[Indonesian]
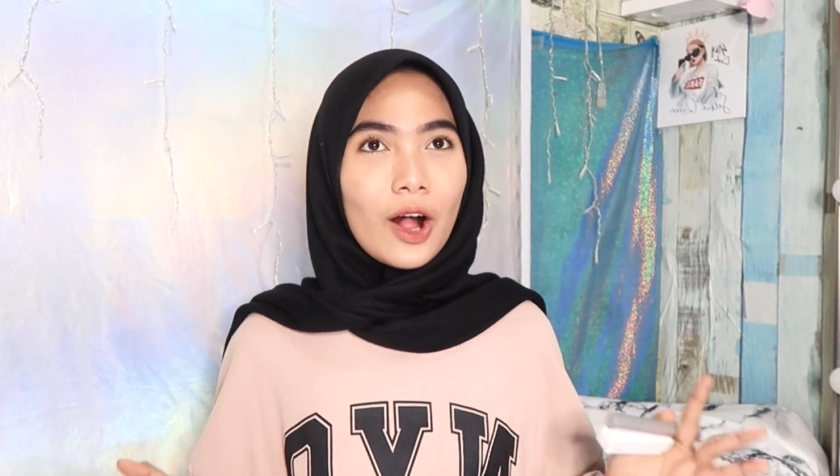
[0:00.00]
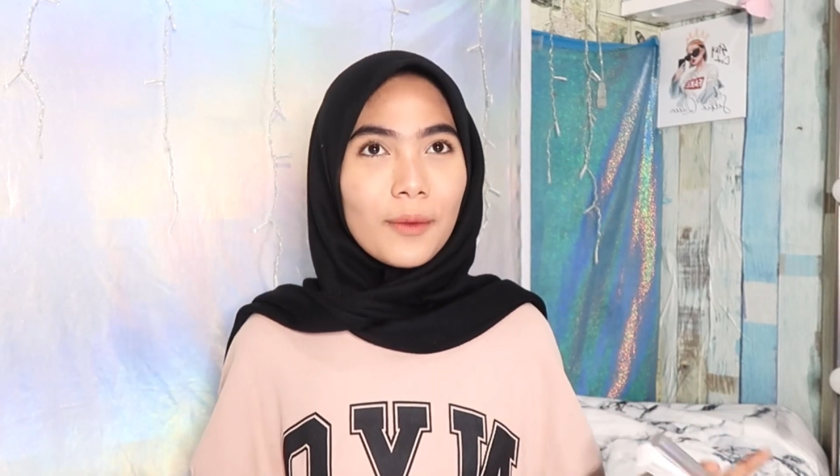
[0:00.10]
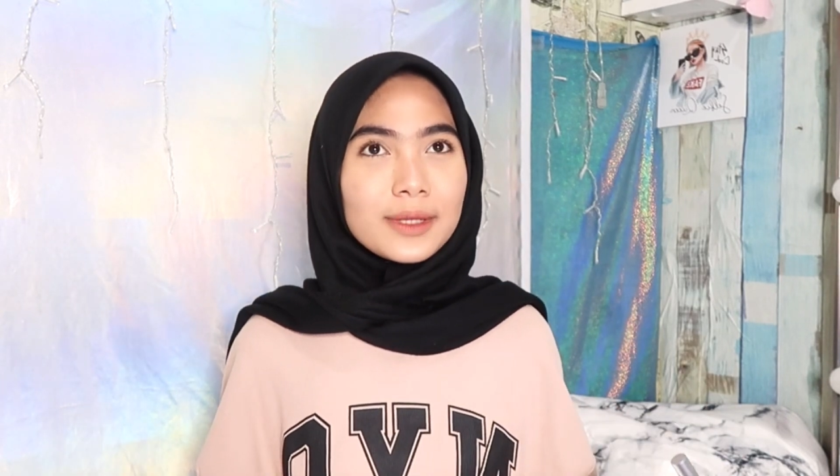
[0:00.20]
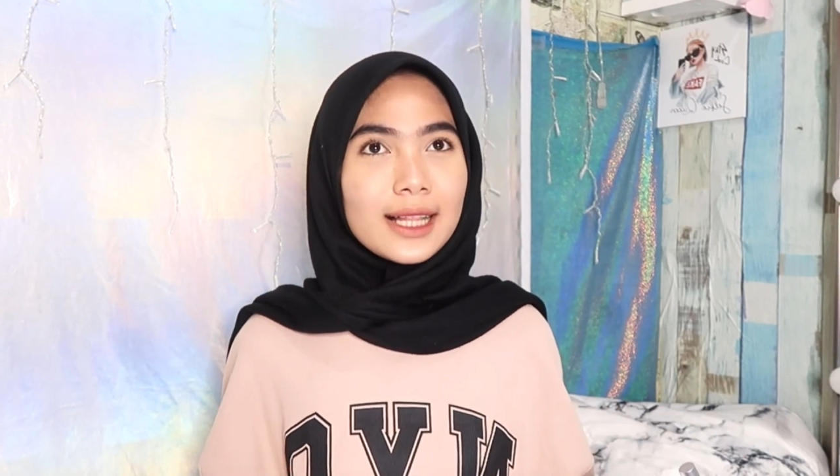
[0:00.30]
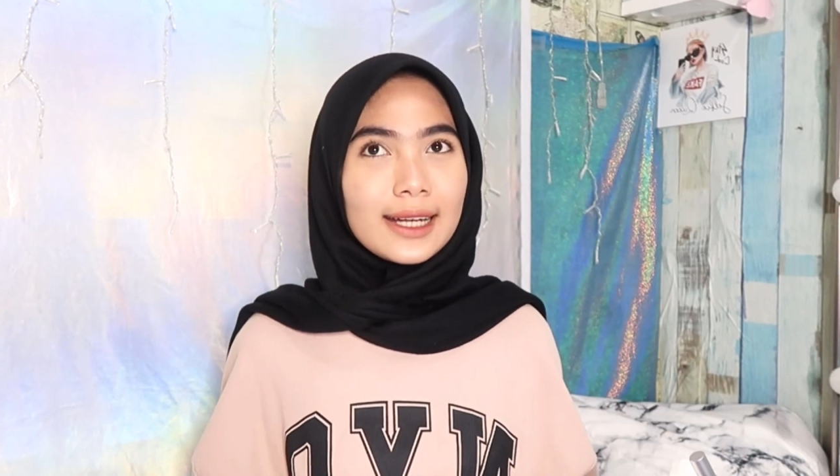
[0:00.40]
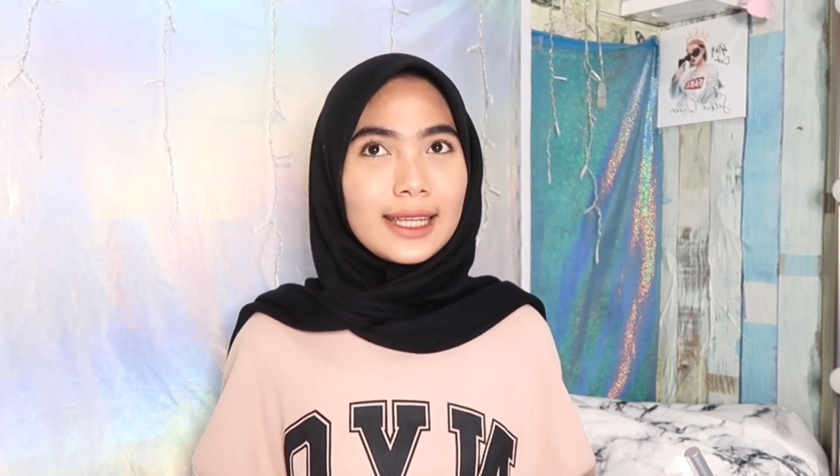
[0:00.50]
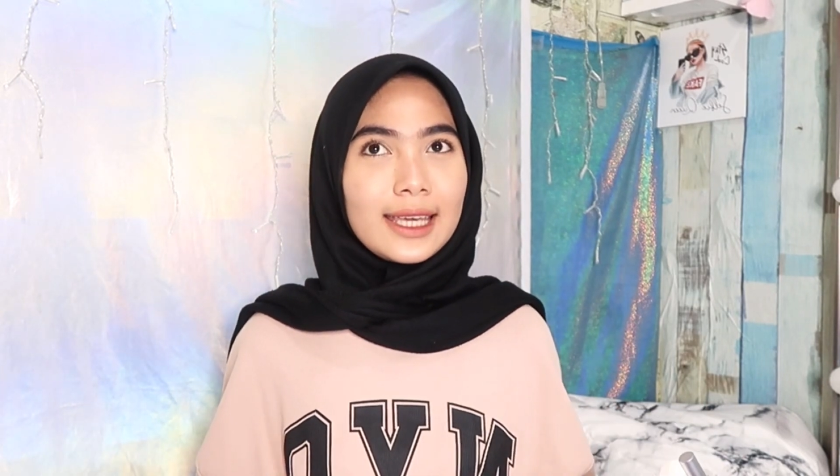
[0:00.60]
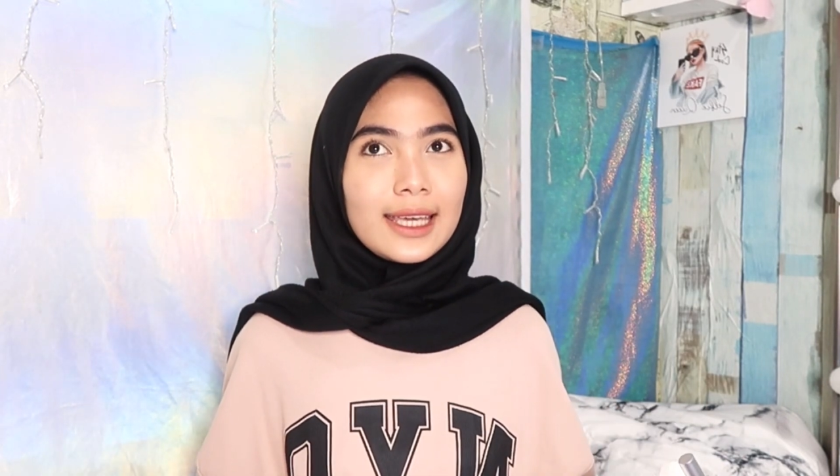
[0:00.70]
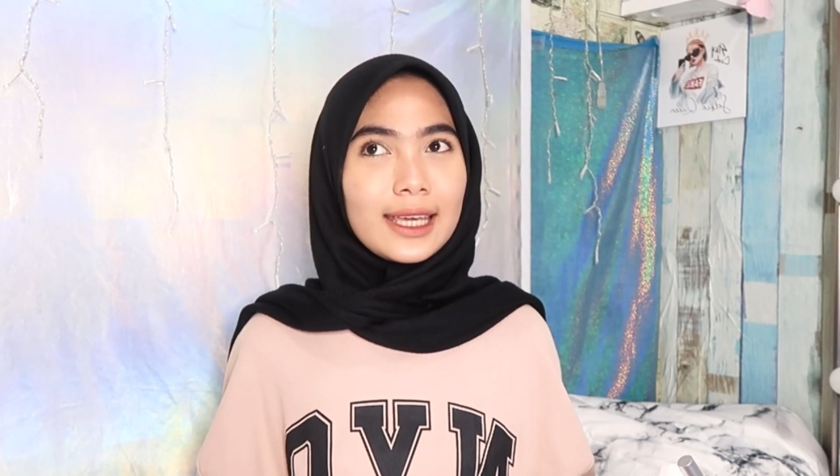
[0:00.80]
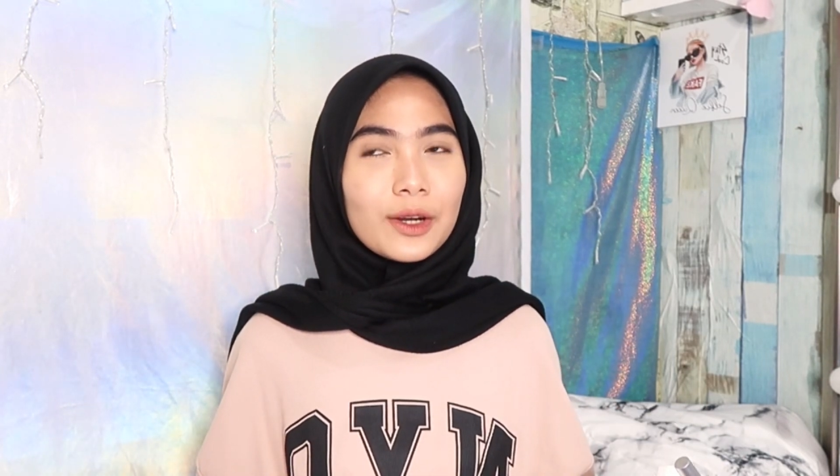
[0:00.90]
Kalau misalnya
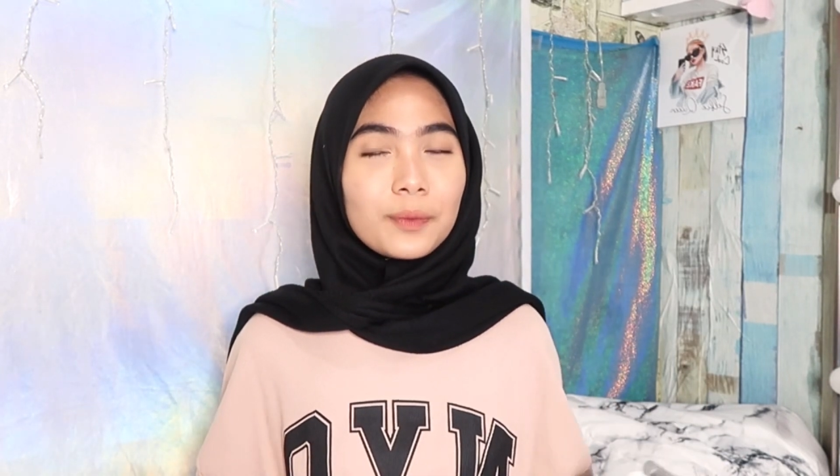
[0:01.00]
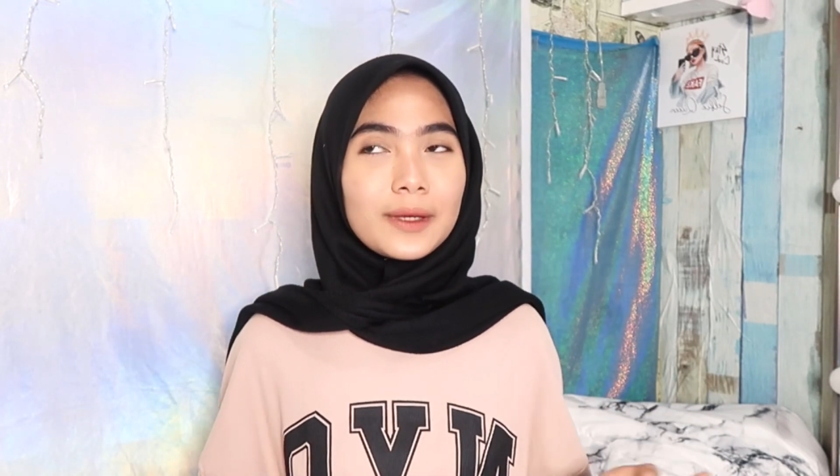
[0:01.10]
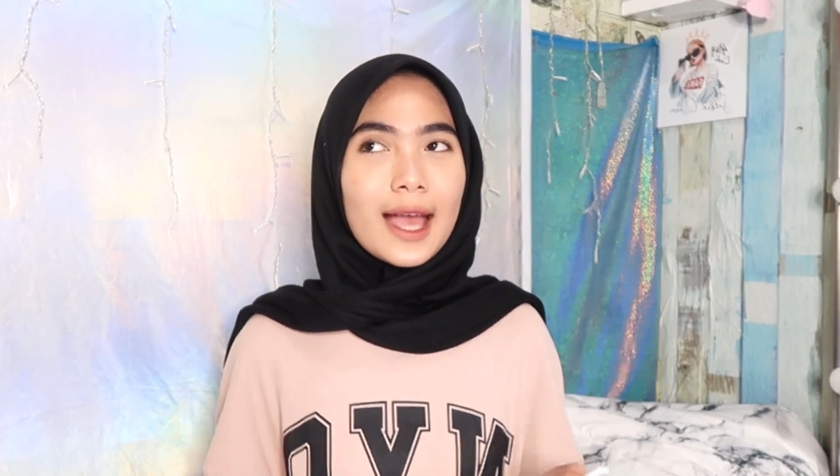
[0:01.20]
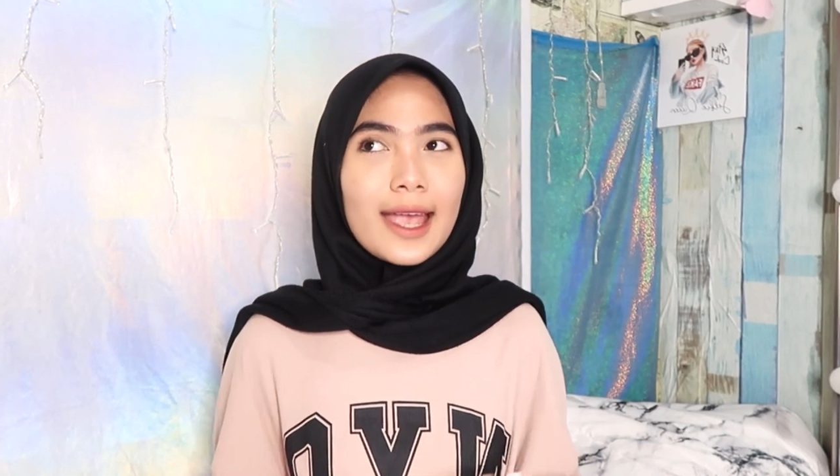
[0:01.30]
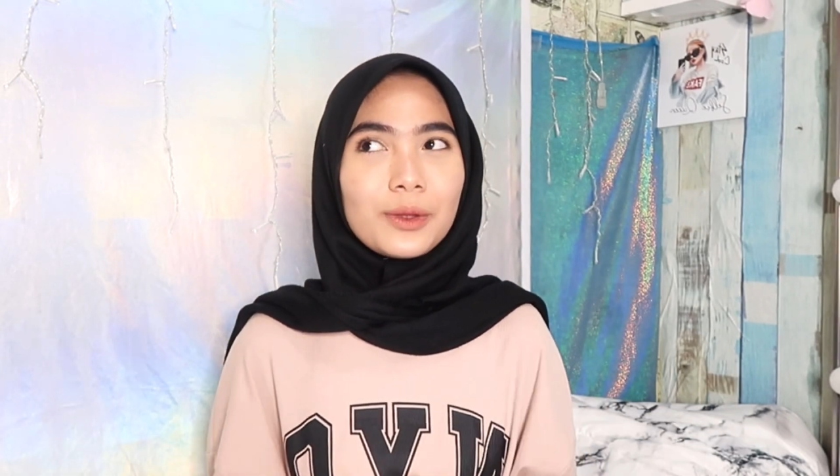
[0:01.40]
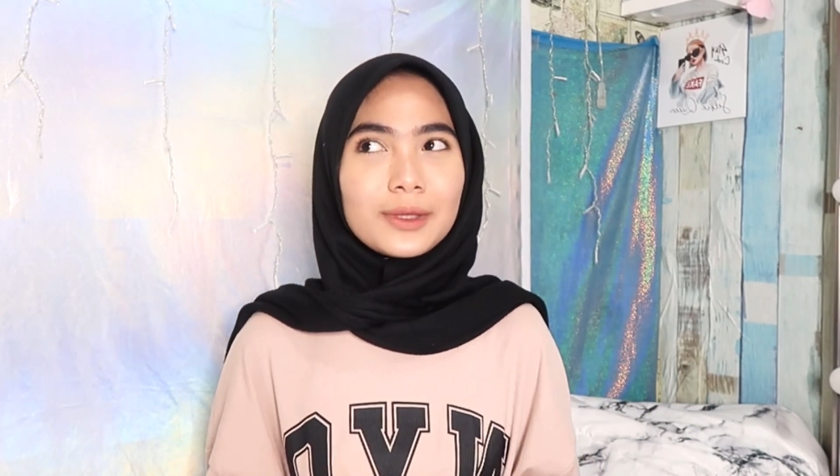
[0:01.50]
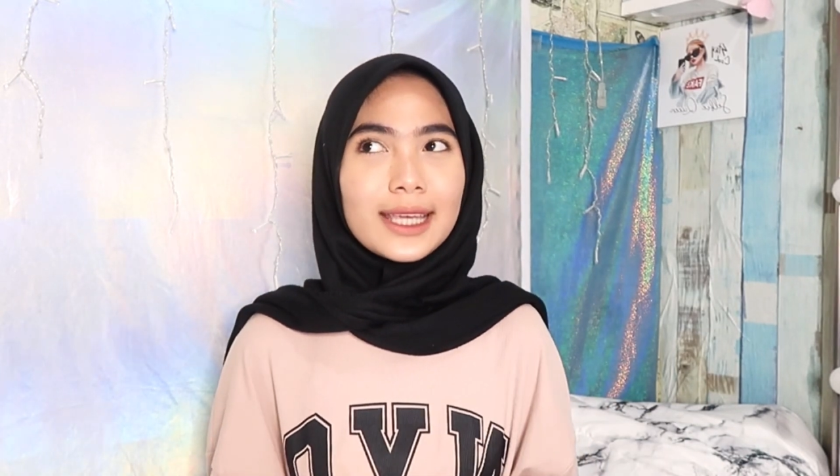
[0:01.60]
dirupiahin itu